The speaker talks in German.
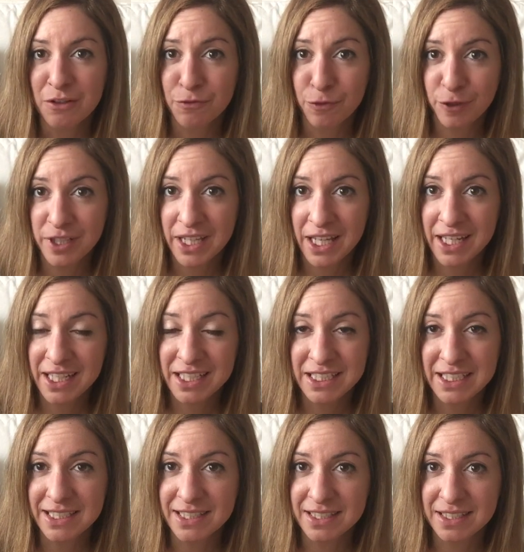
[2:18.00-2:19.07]
Für diejenigen,
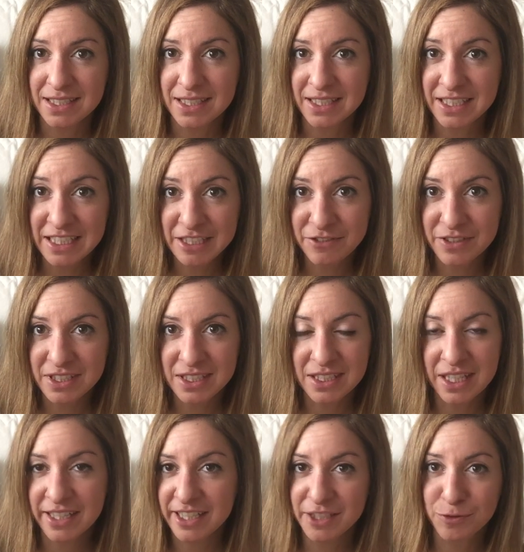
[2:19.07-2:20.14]
die es nicht wissen,
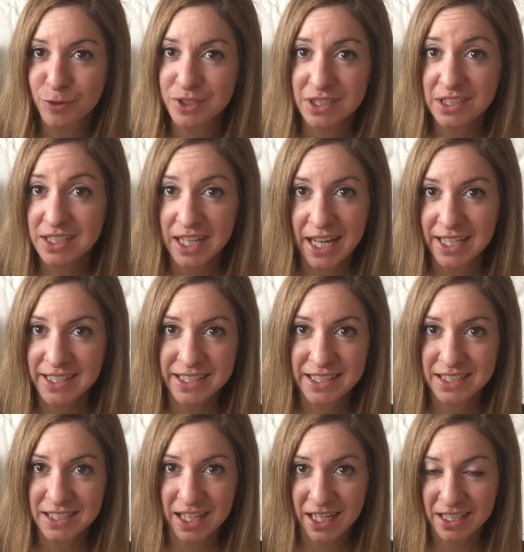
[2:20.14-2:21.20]
denn ich wusste es ehrlich
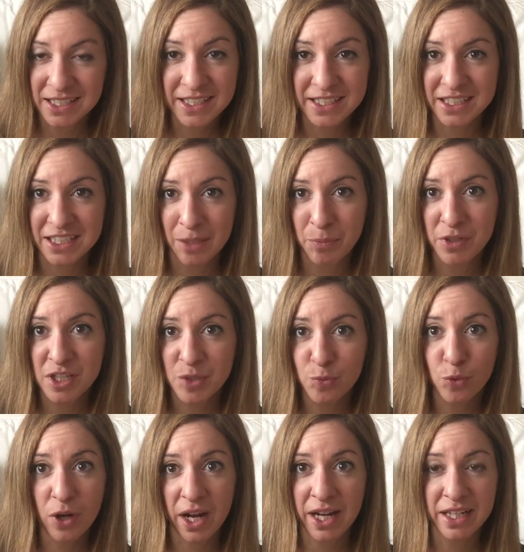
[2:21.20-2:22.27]
gesagt nicht. Ich habe mir das
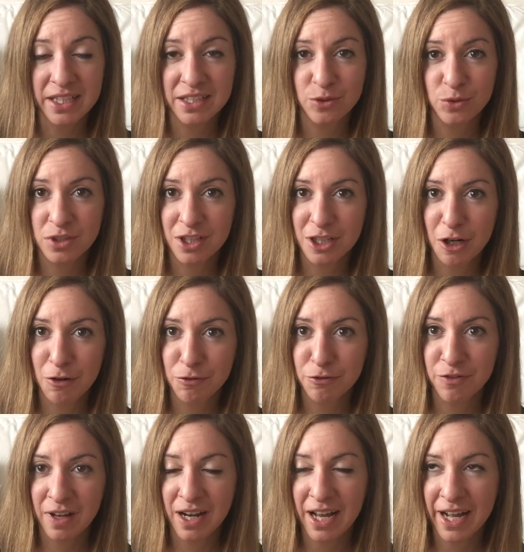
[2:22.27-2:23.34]
Buch eigentlich nur
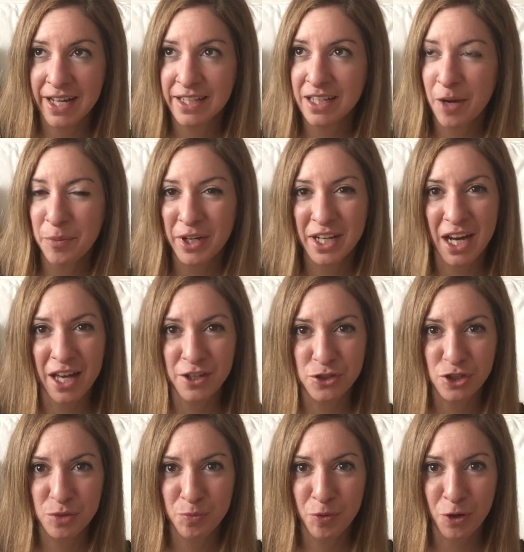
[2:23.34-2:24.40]
gekauft, weil eine
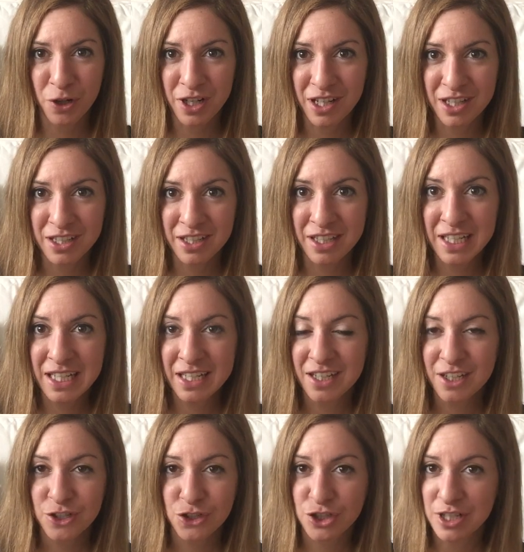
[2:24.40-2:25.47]
amerikanische Bloggerin
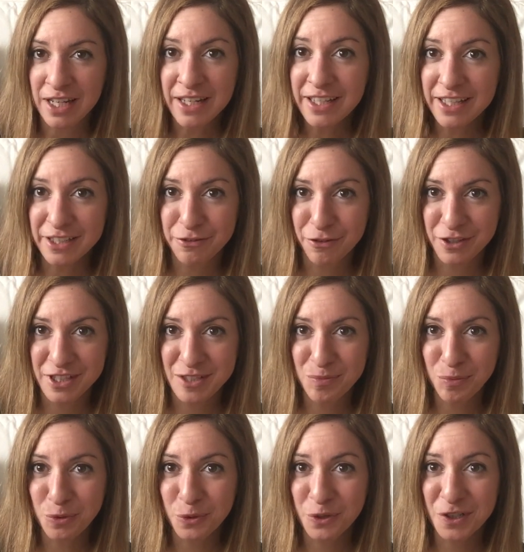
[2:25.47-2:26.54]
ständig von
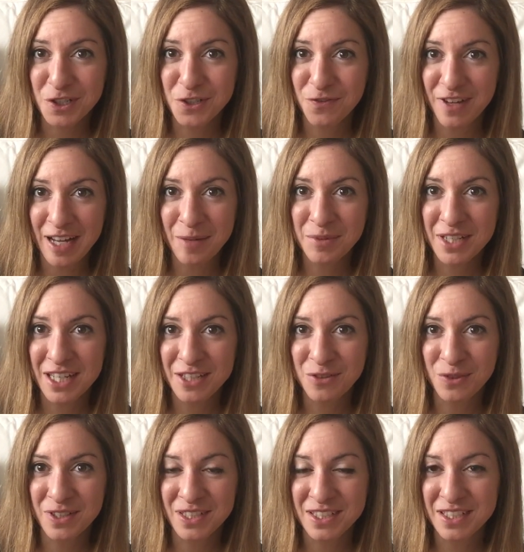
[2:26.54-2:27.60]
diesem Buch geschwärmt hat
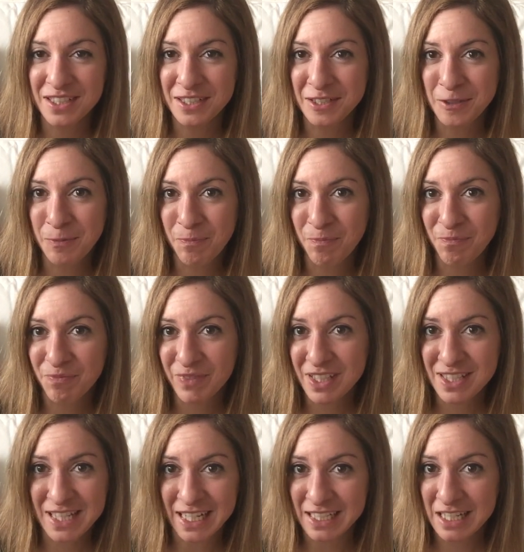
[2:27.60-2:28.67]
und ähm,
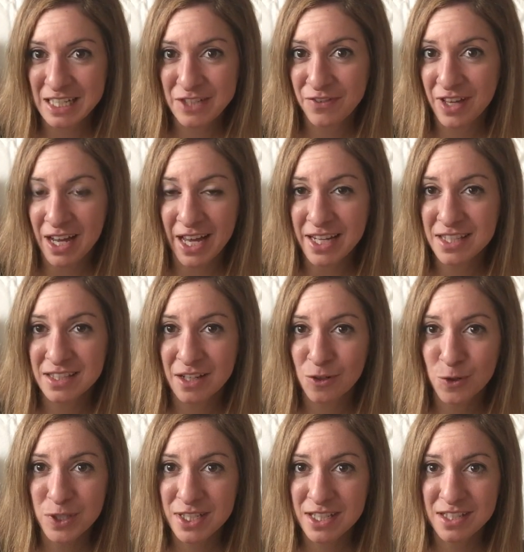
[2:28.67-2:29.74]
gesagt hat, es wäre eines der
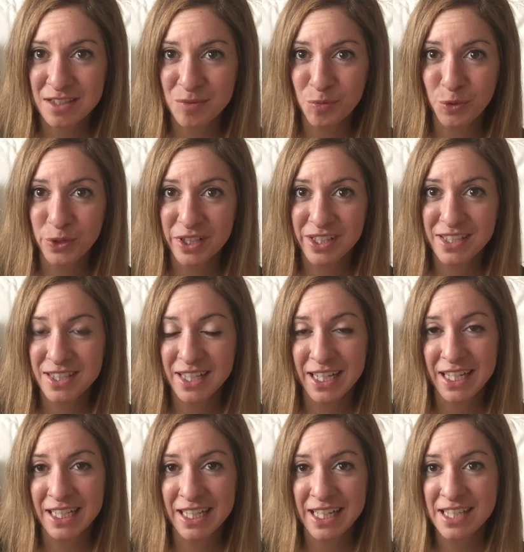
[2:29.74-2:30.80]
lustigsten Bücher, die sie
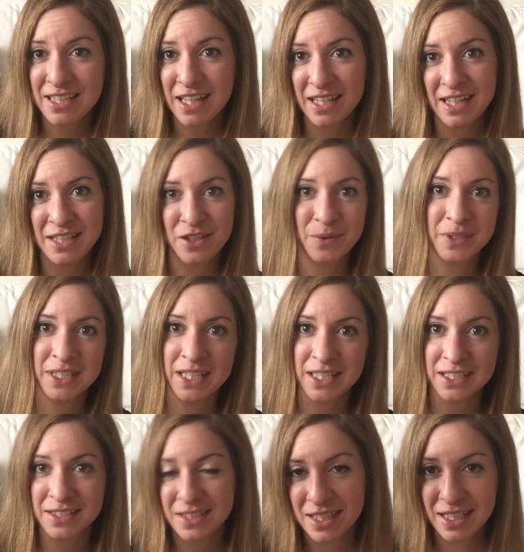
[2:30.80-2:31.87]
je gelesen hat. Also habe ich
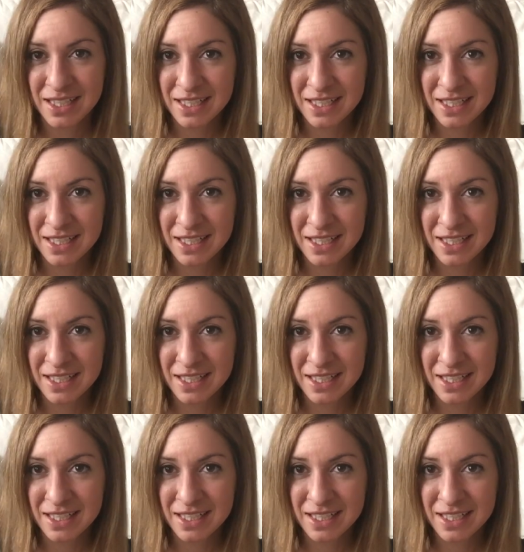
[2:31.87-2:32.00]
gedacht,